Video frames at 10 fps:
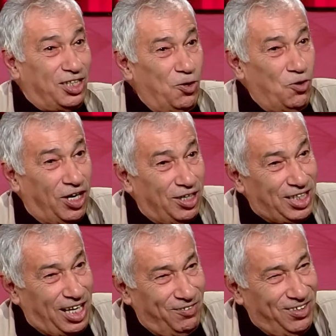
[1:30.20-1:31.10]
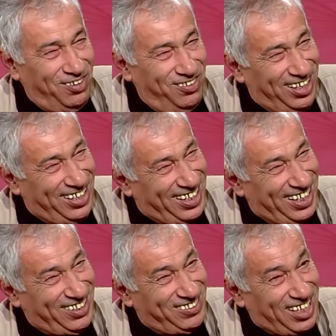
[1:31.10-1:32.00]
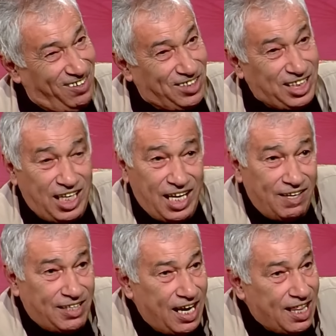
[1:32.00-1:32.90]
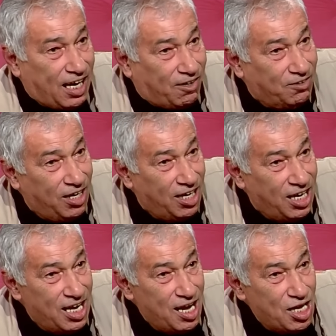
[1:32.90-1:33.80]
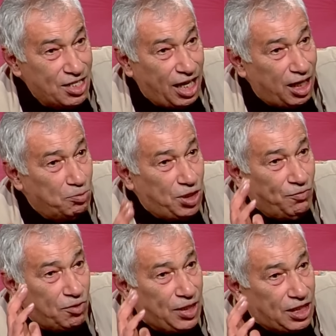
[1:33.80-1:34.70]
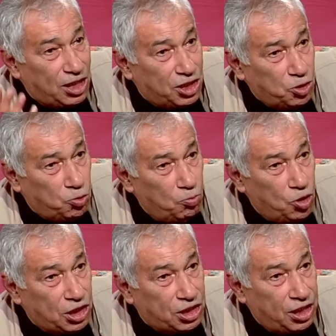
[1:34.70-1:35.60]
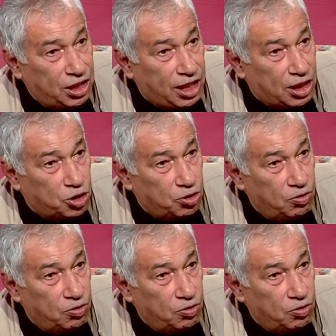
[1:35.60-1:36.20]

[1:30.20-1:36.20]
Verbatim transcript: شنو وقيت انا وانا وياك قال لي جعفر شنو دينا نضحكوا تقريبا جعفر ما يتغشش والمنشطين يتغش